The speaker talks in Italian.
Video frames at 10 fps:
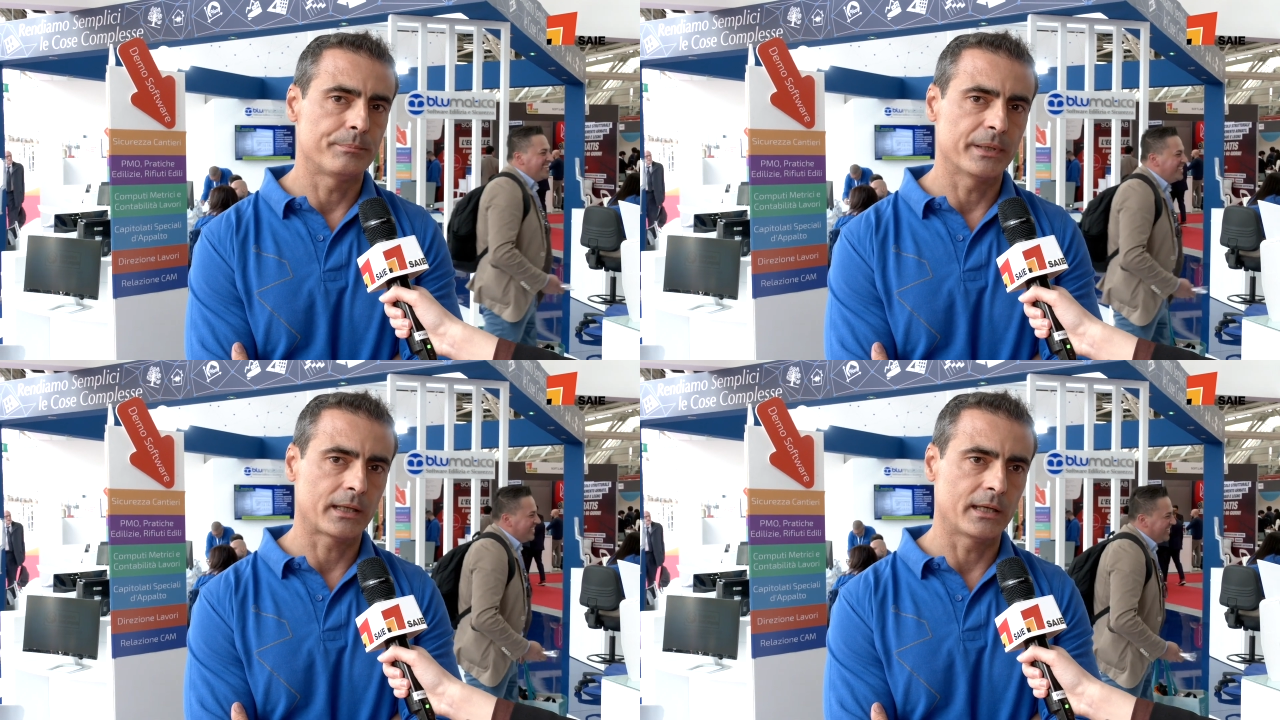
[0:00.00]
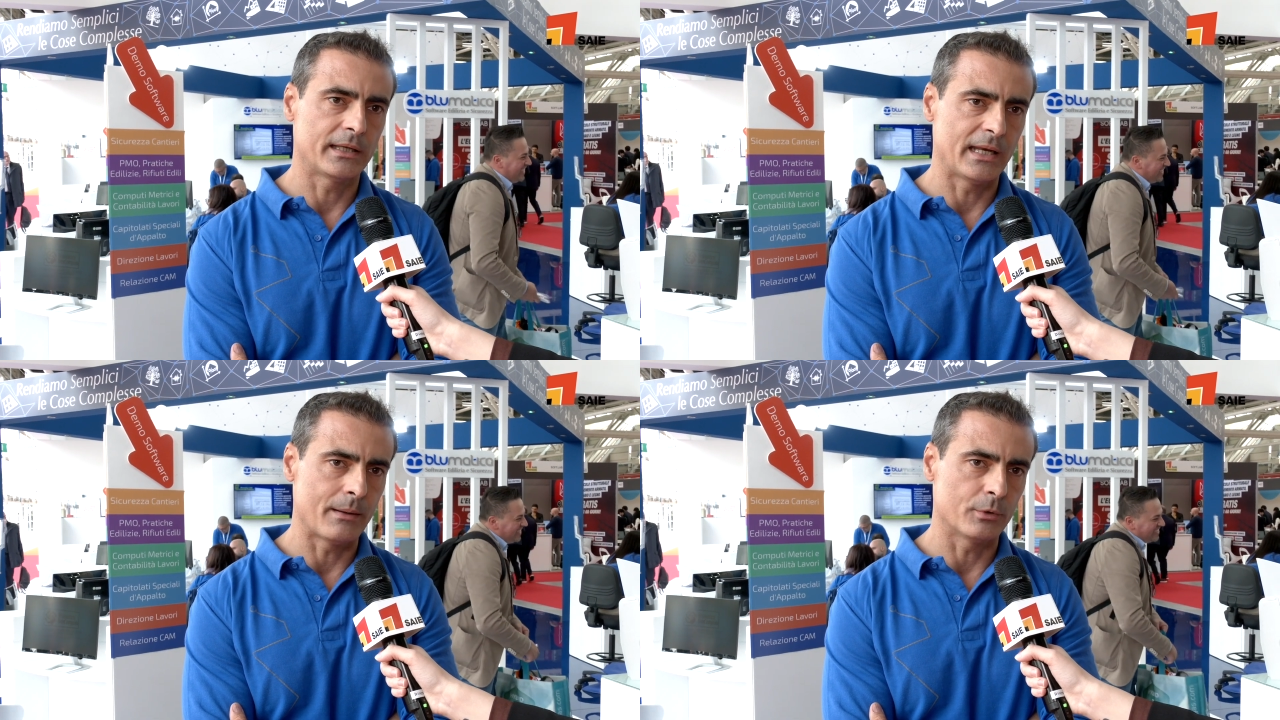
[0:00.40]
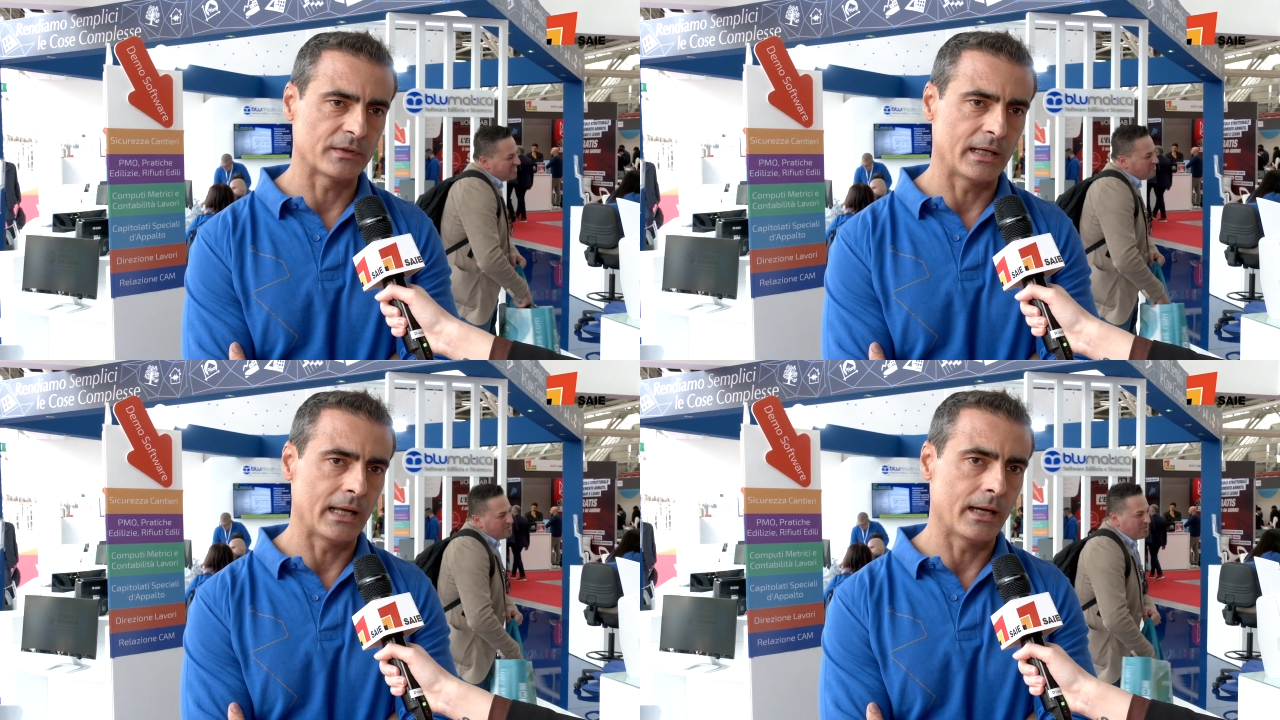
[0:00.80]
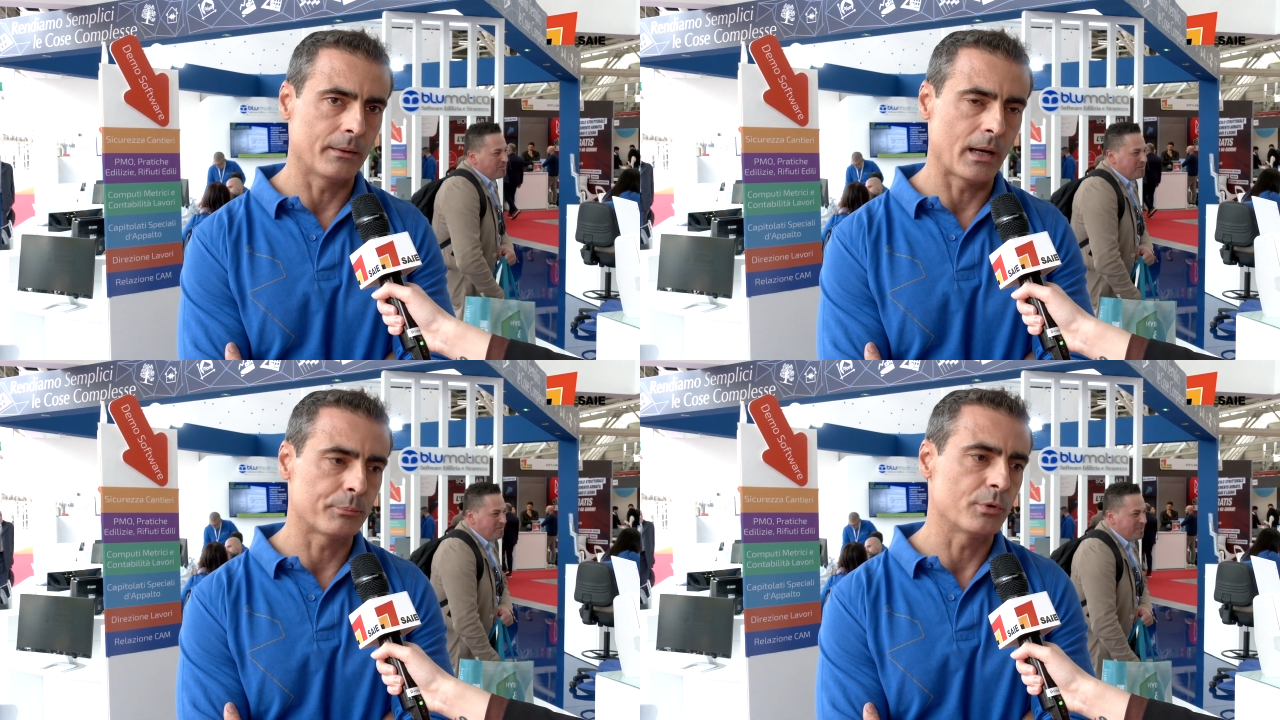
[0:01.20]
perché riteniamo sia
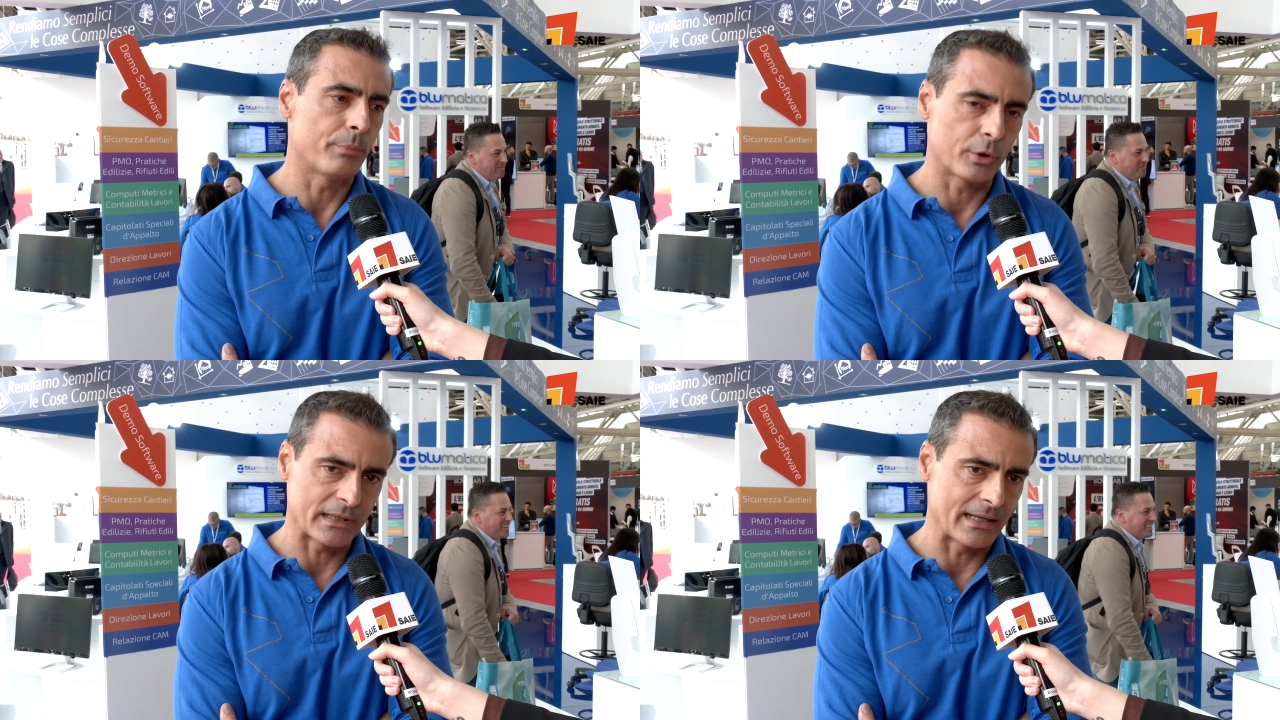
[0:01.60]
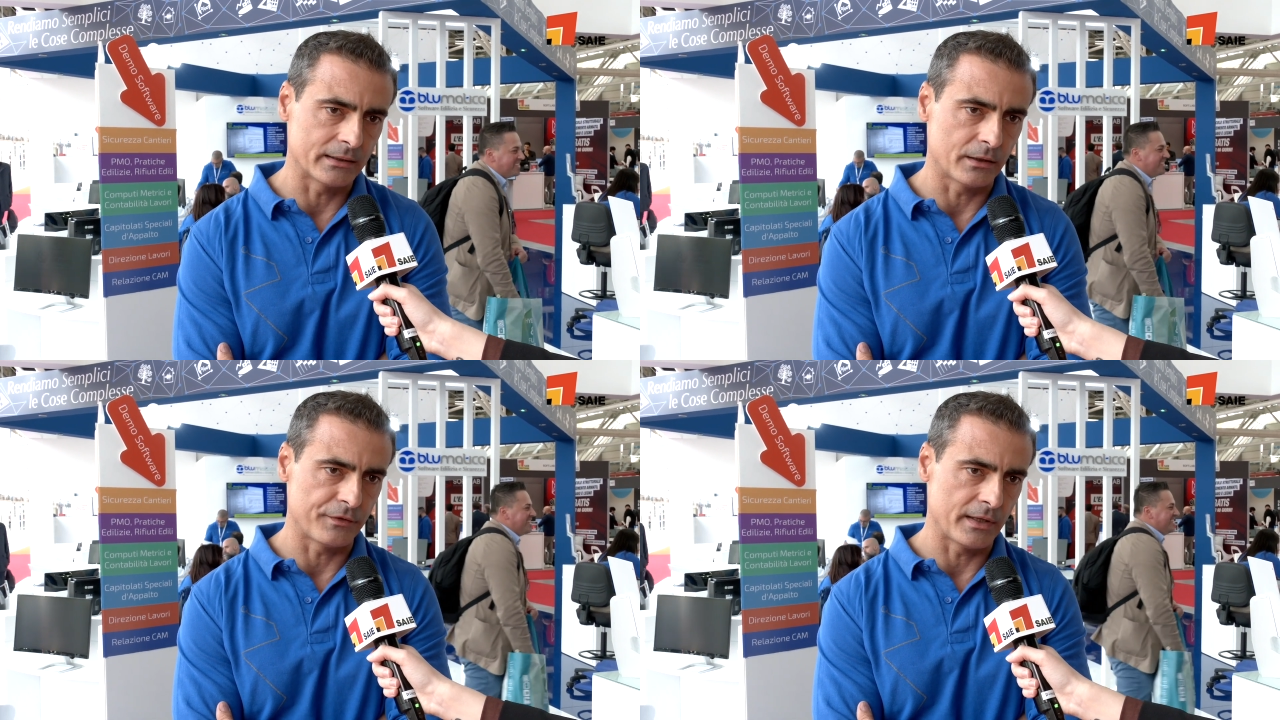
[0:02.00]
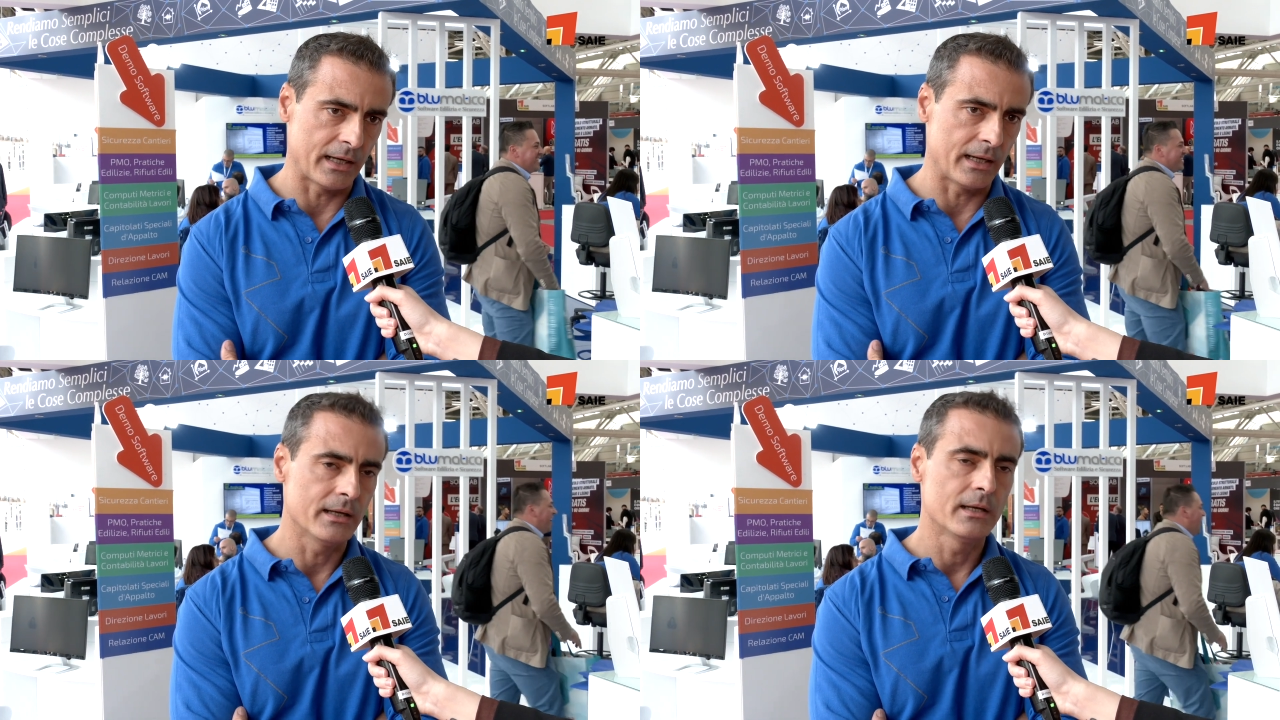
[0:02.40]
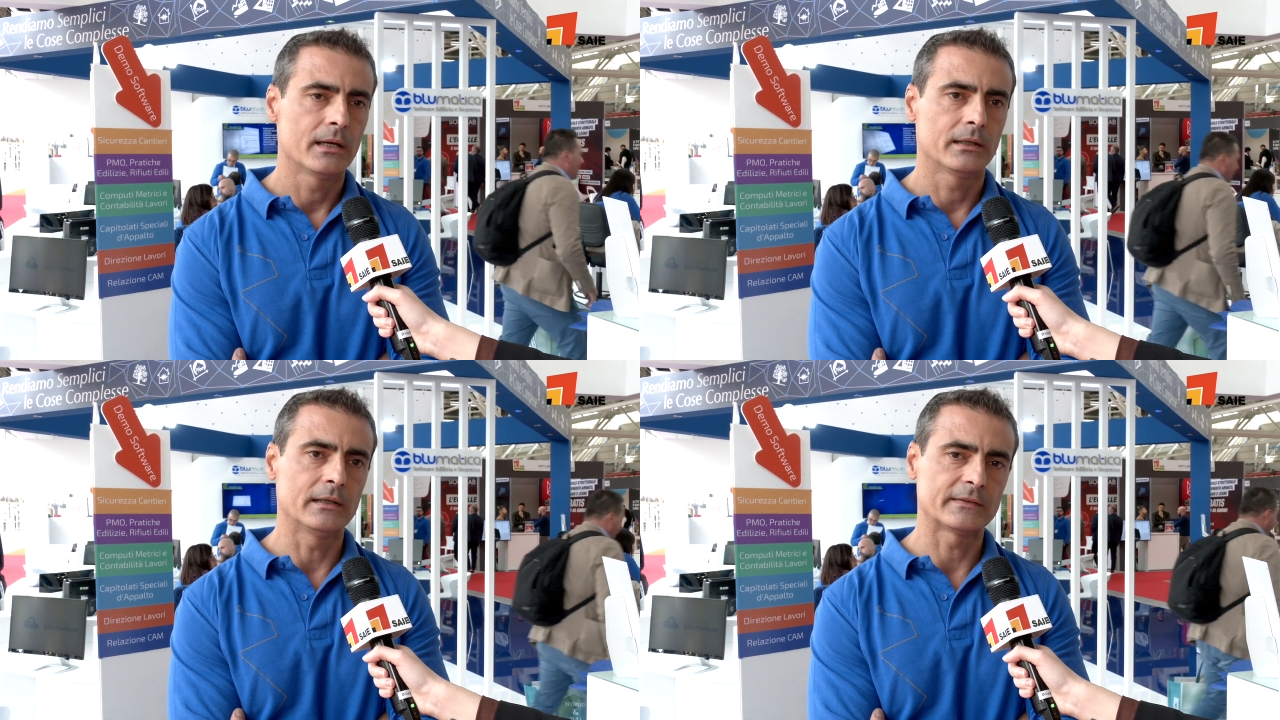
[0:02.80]
la, la, più importante fiera
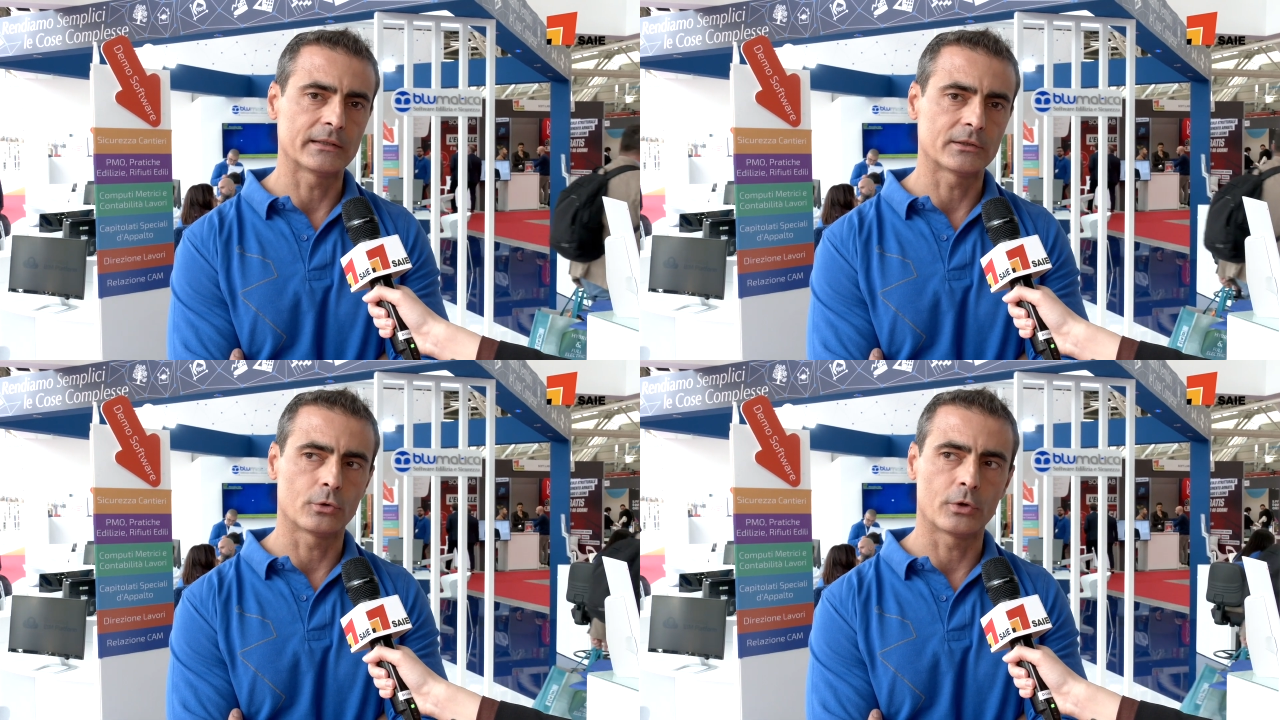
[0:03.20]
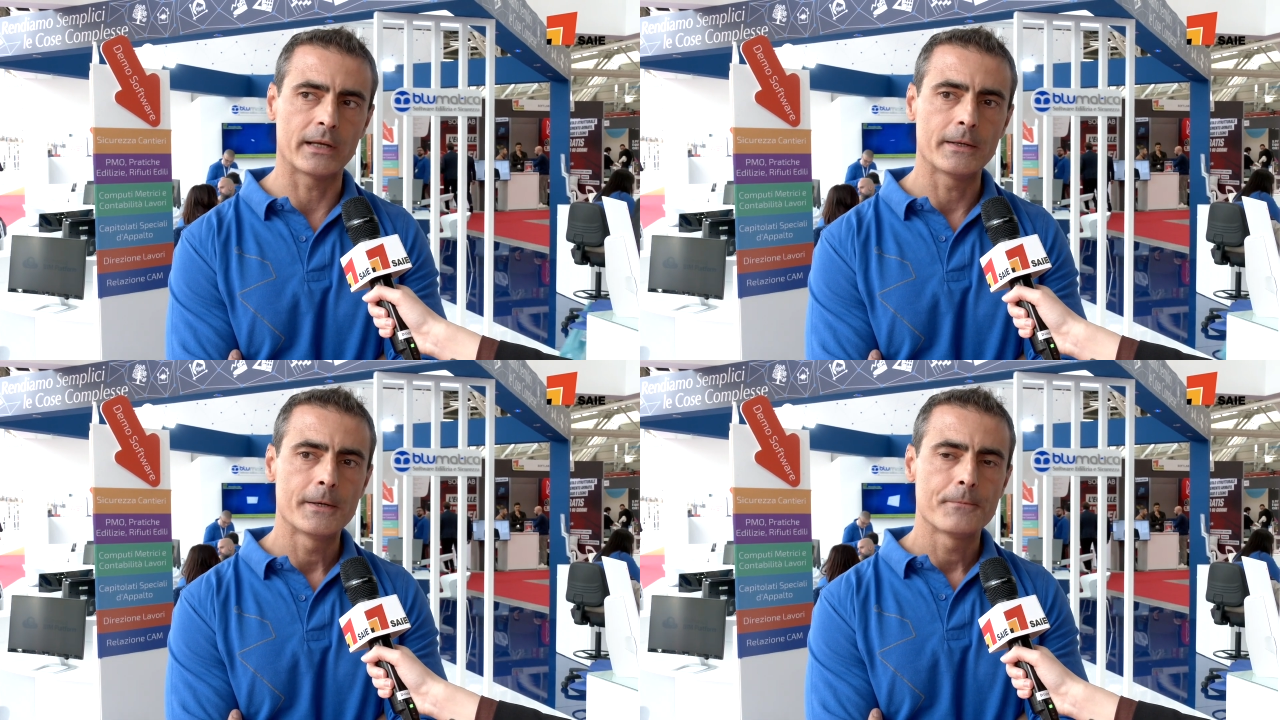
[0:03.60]
del settore.